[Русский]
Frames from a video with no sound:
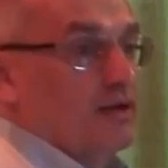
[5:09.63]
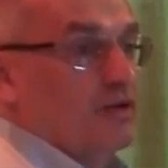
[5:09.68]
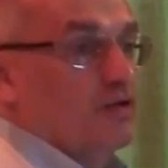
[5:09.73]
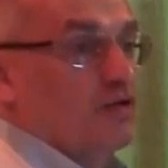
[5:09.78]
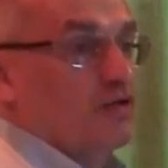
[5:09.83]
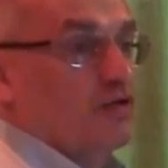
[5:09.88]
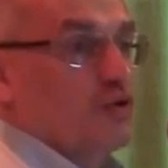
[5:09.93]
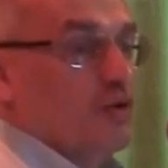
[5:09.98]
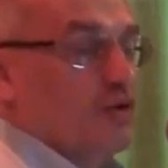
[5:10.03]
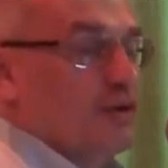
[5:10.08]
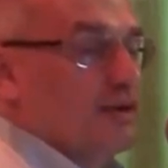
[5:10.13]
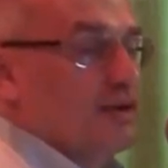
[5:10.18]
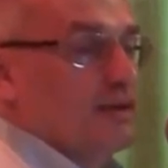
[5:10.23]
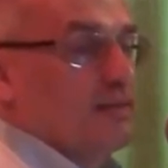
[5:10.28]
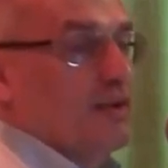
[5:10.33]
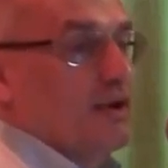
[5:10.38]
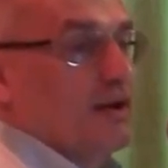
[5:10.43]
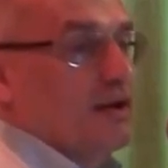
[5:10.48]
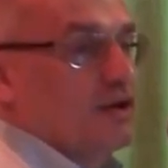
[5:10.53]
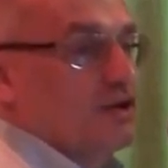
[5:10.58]
душой
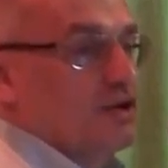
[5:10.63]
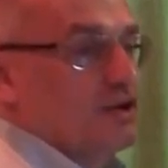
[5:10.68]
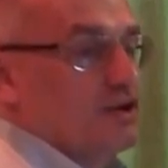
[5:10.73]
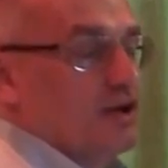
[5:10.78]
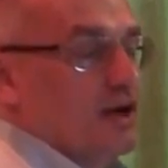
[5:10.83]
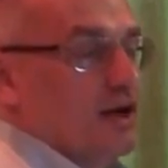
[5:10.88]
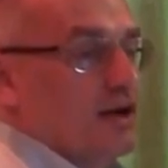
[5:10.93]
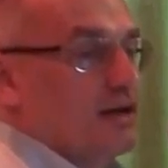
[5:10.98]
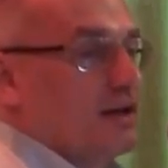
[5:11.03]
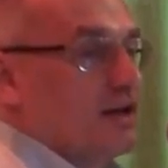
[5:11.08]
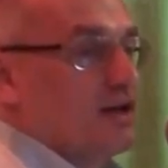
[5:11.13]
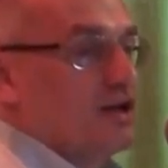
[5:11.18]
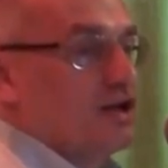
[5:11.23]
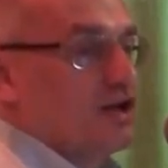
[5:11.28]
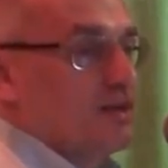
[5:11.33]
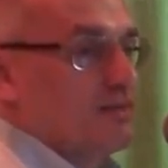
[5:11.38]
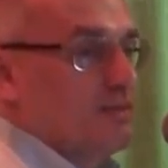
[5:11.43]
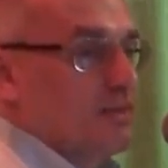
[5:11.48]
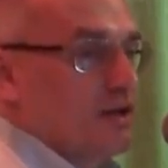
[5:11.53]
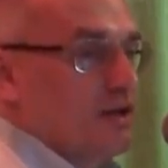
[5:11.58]
себя ощущает, а не
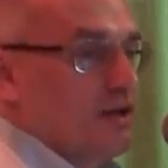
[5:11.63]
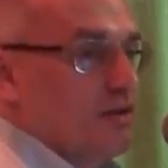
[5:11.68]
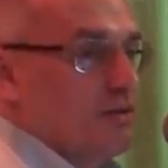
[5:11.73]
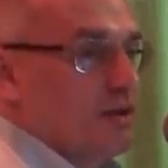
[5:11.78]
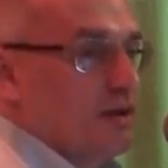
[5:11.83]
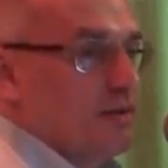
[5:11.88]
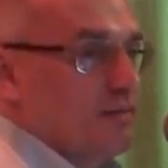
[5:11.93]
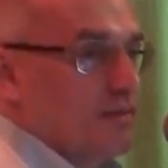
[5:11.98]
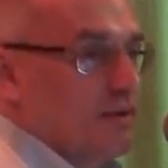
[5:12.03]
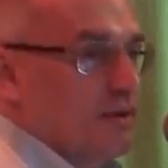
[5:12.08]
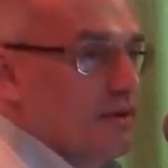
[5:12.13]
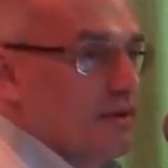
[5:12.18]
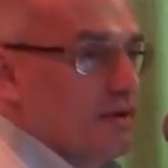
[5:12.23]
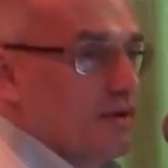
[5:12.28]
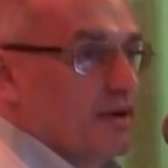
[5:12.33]
чем-то другим.